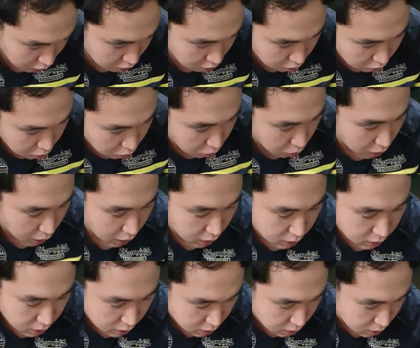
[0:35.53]
같은
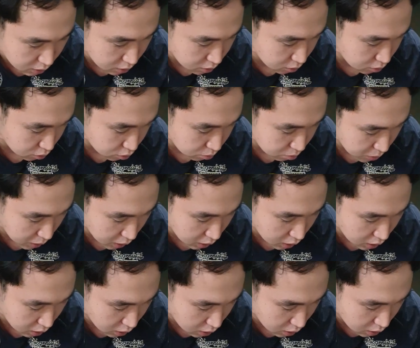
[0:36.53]
경우에는
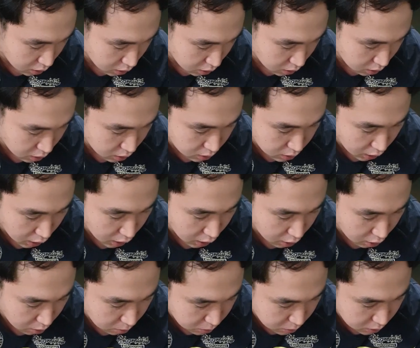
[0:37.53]
군뱅이
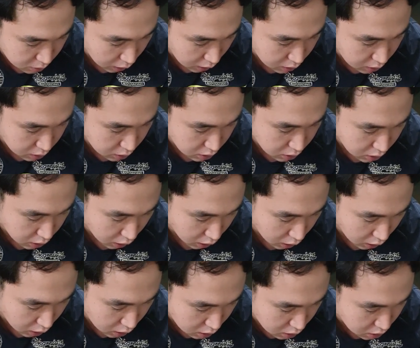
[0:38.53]
사업을 한지
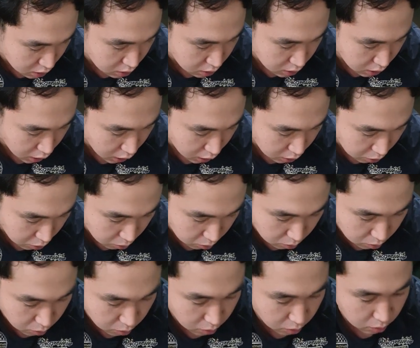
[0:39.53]
이제 2년 차가
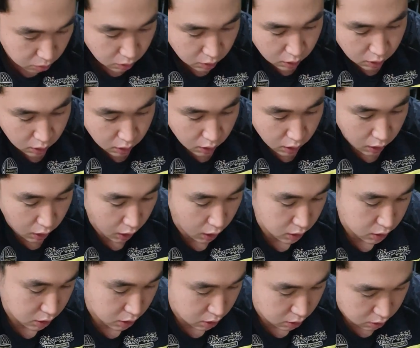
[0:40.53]
되었고
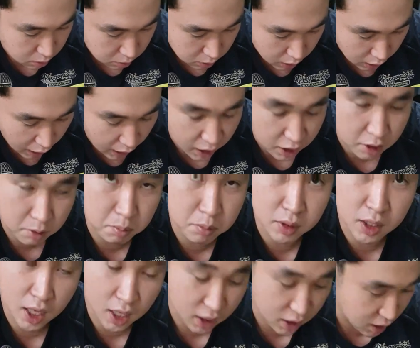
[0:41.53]
아직은
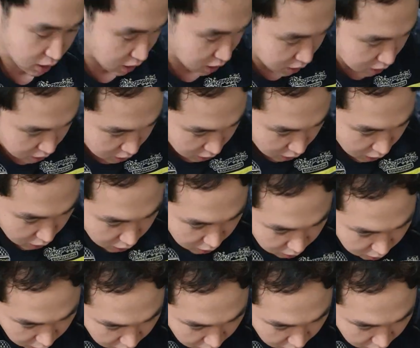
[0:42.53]
아기입니다. 아기. 네,